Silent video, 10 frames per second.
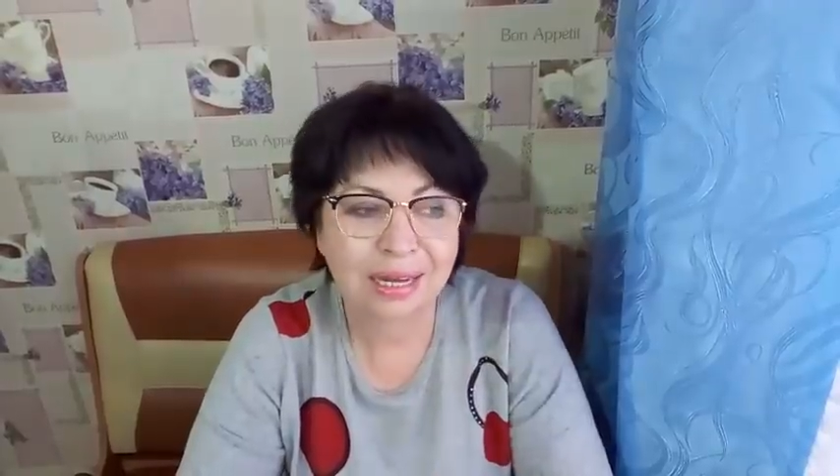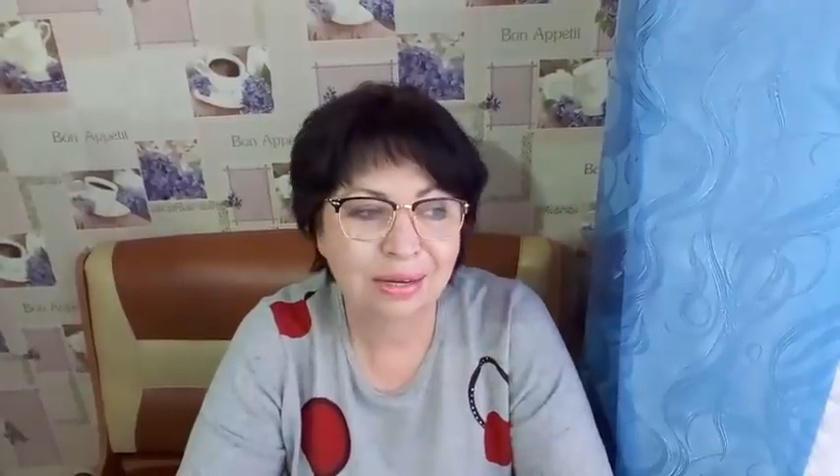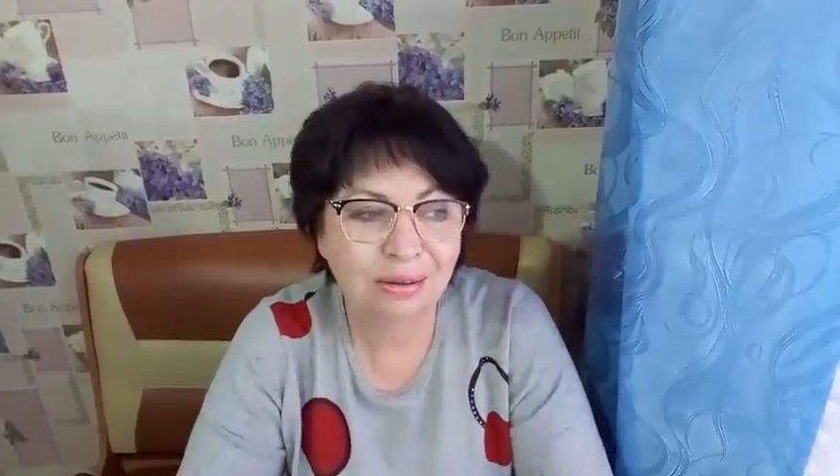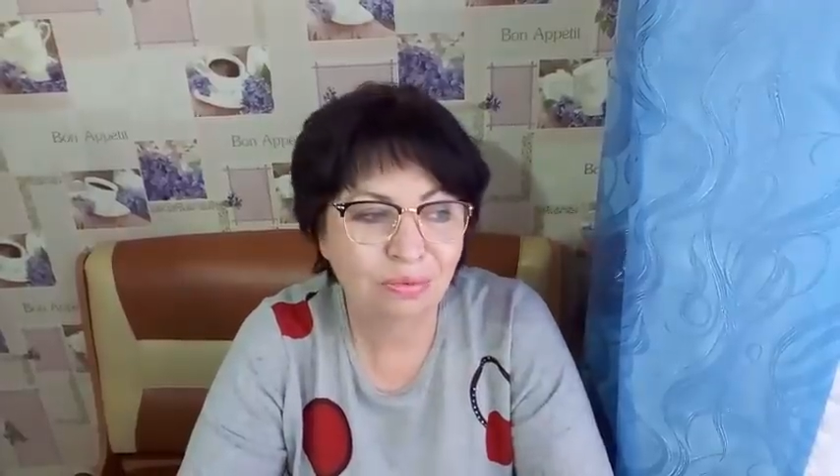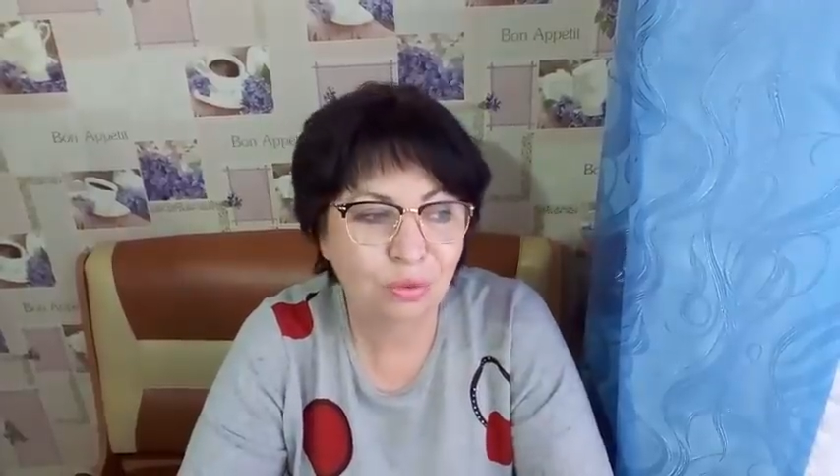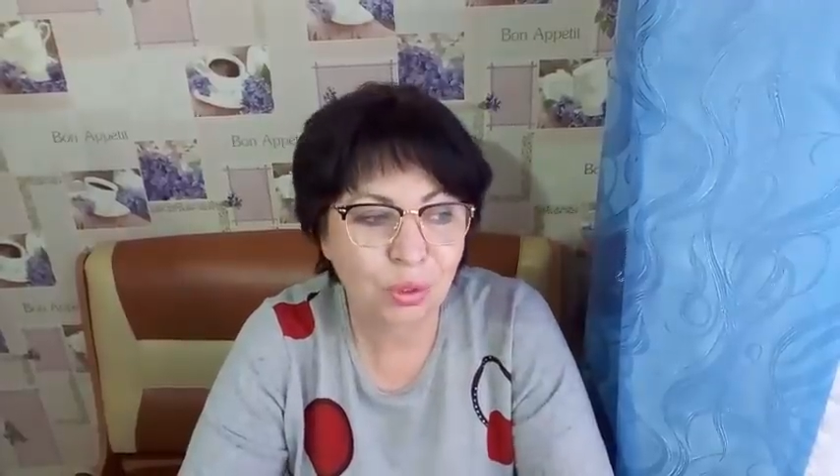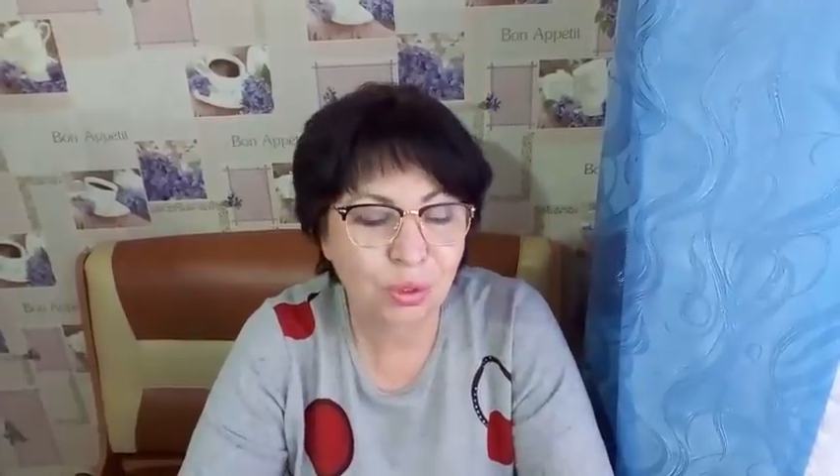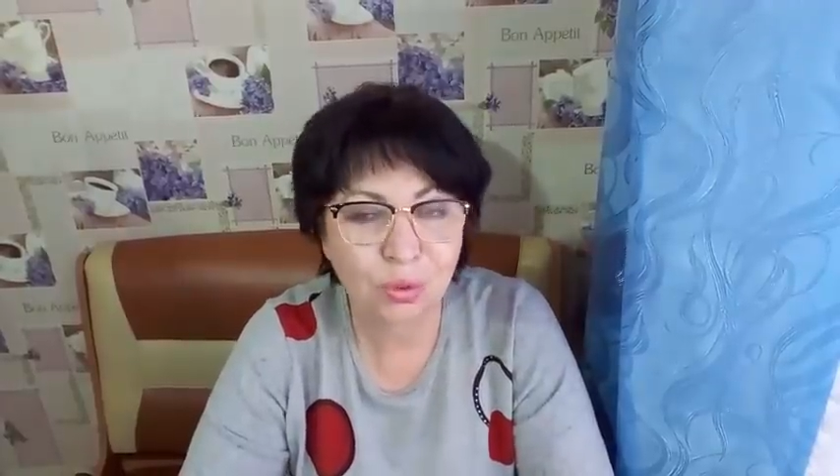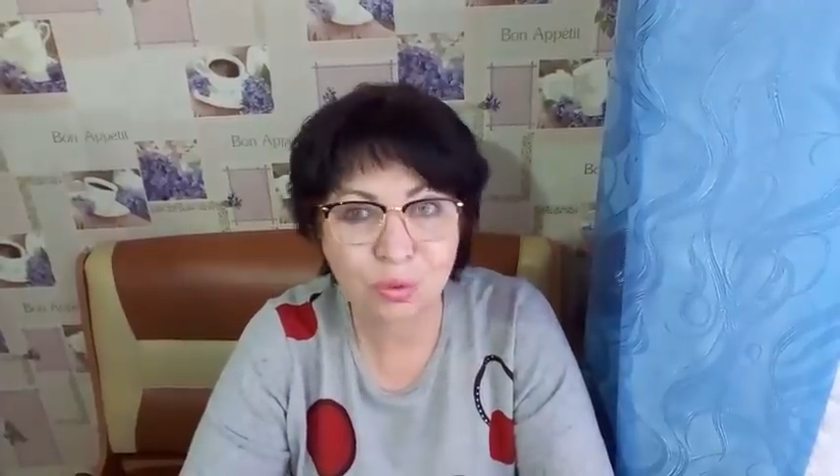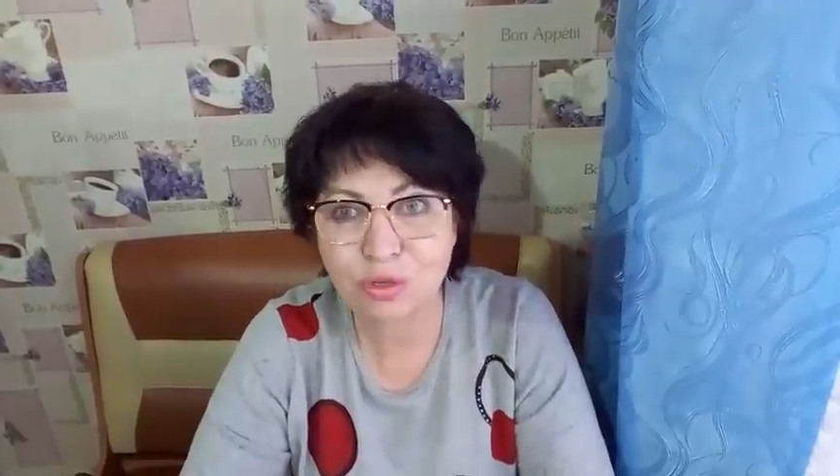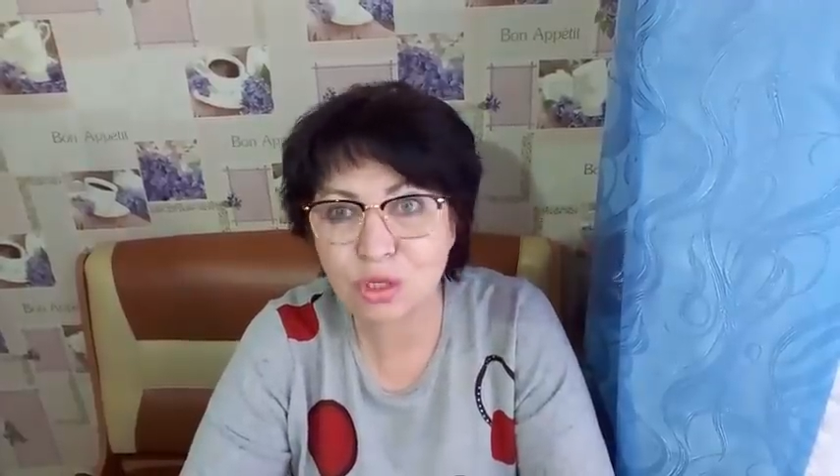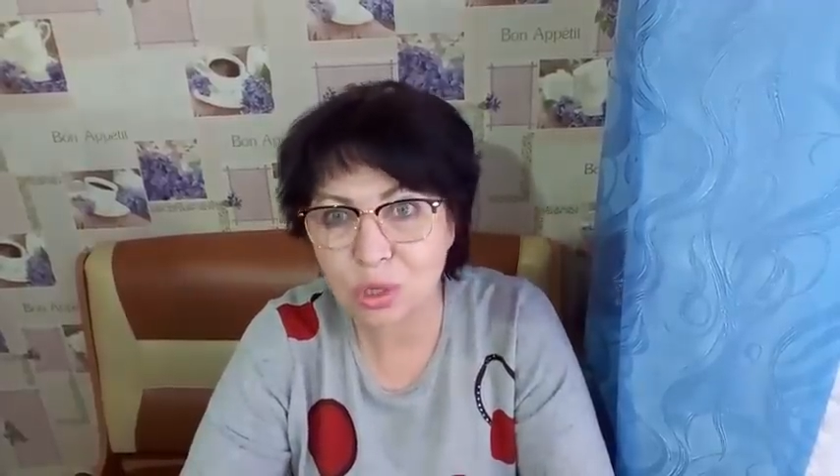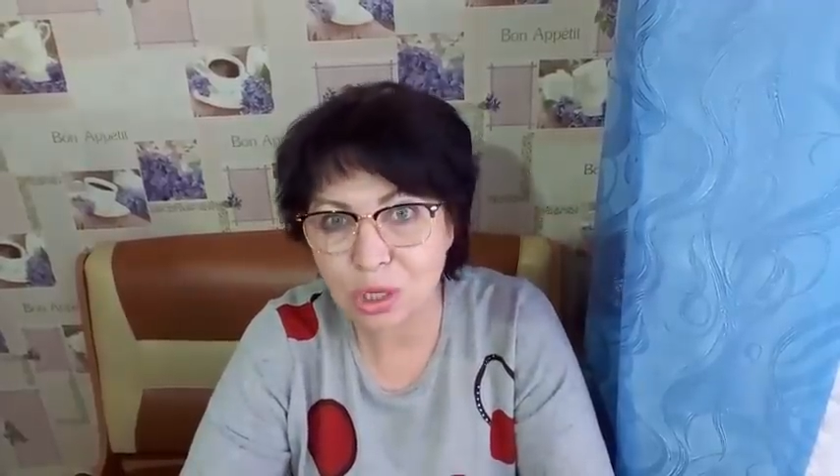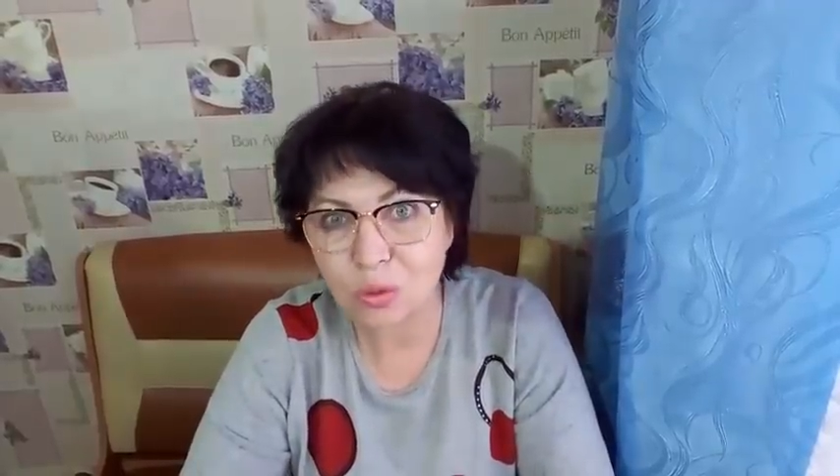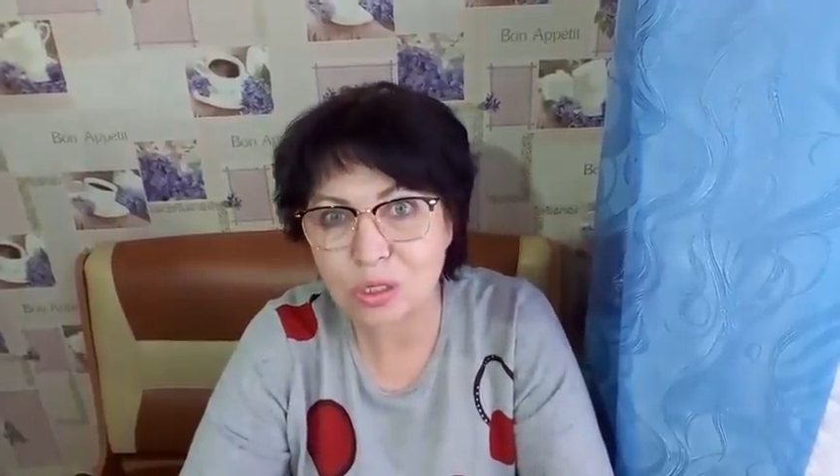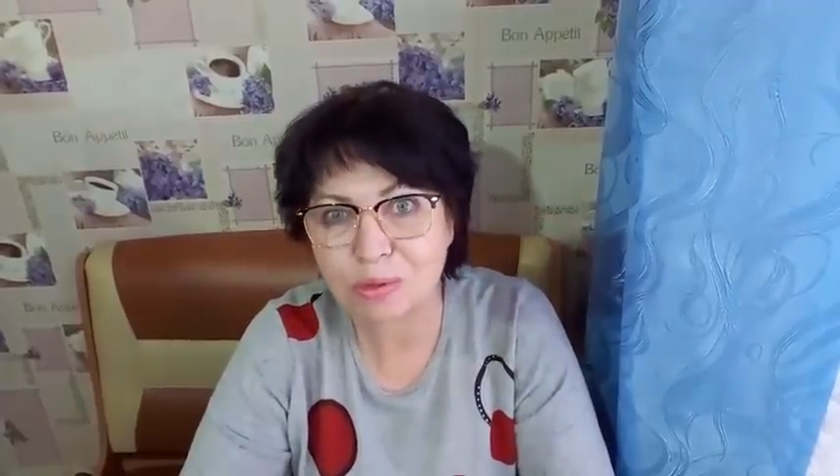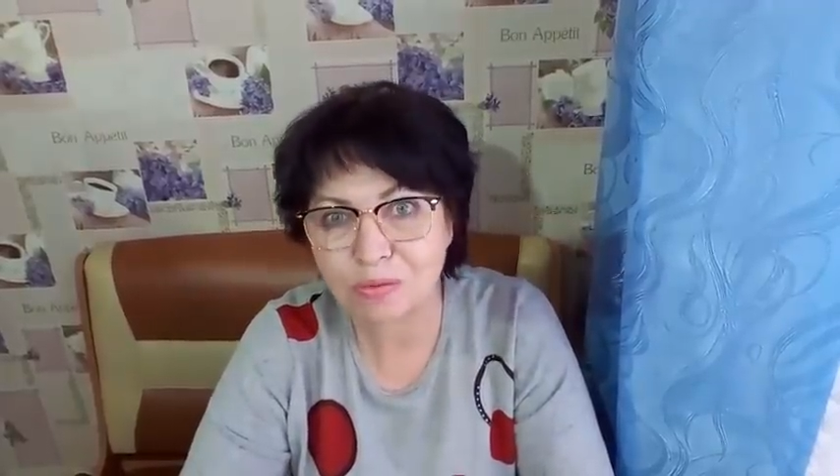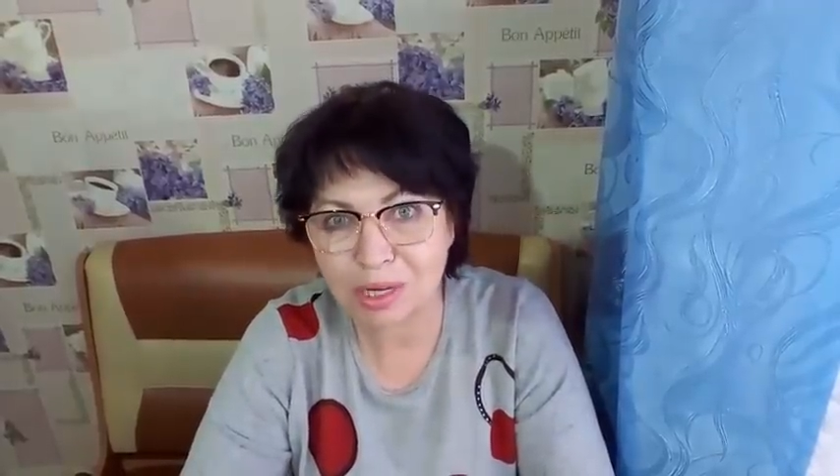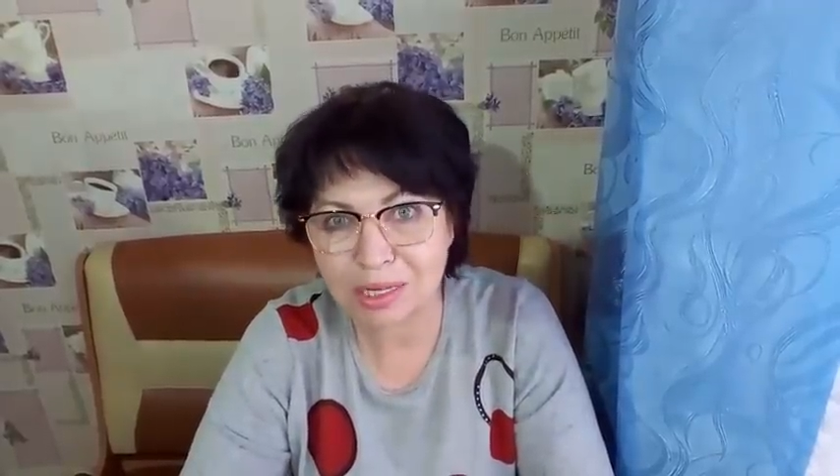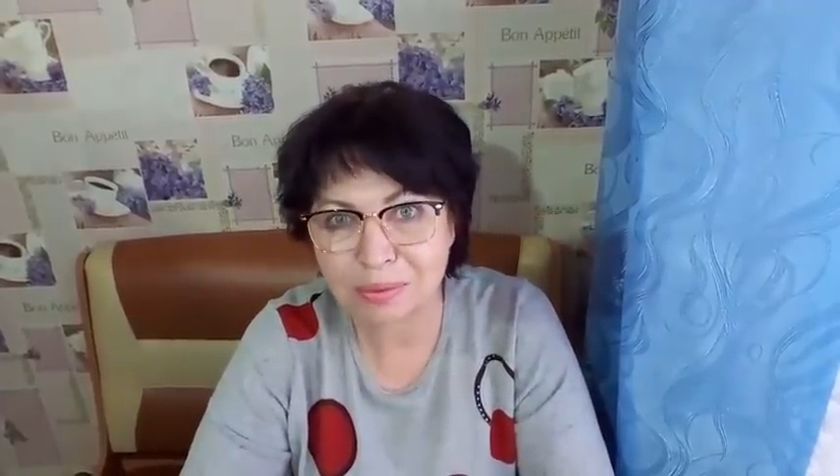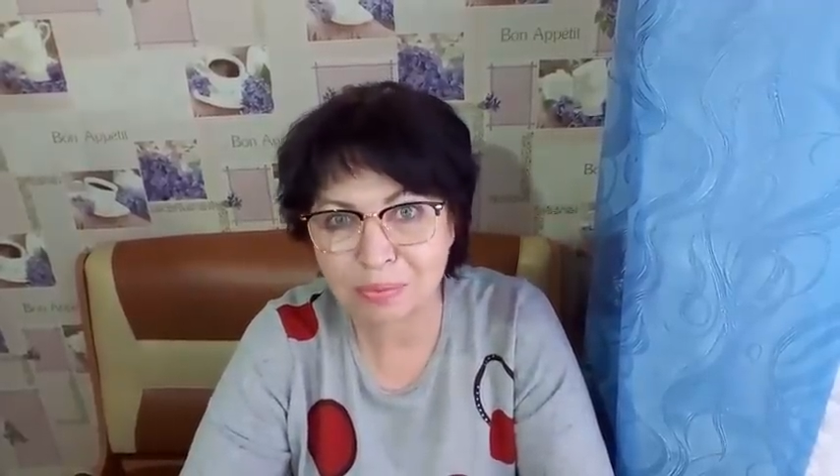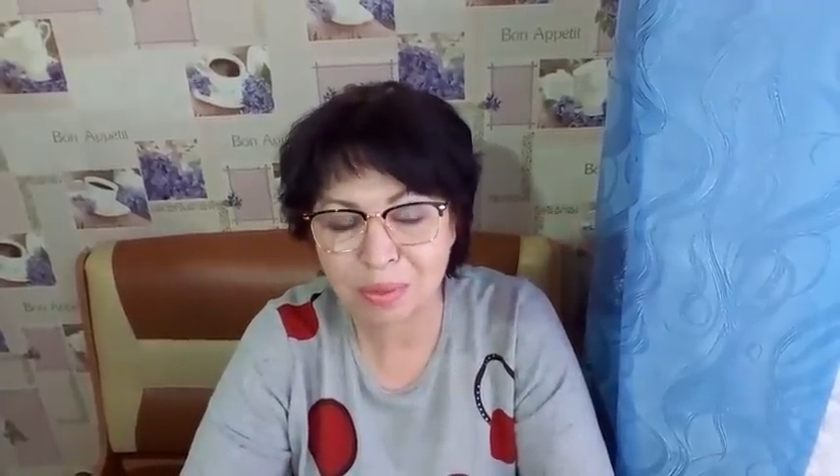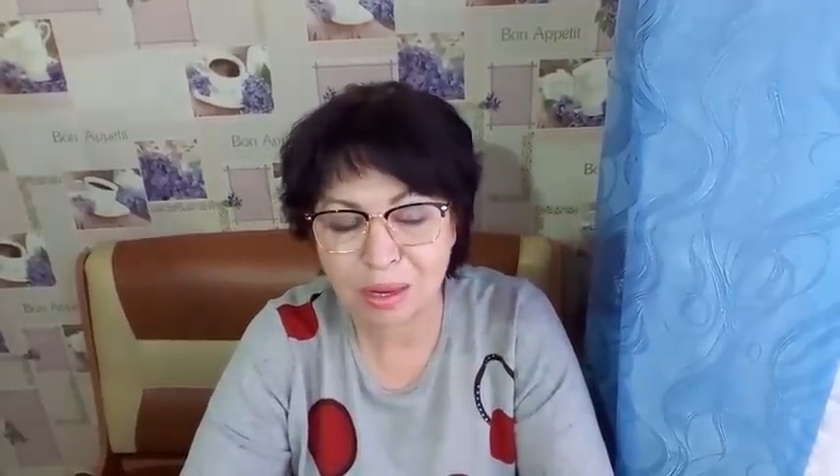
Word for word: а, вот, но все я успевала.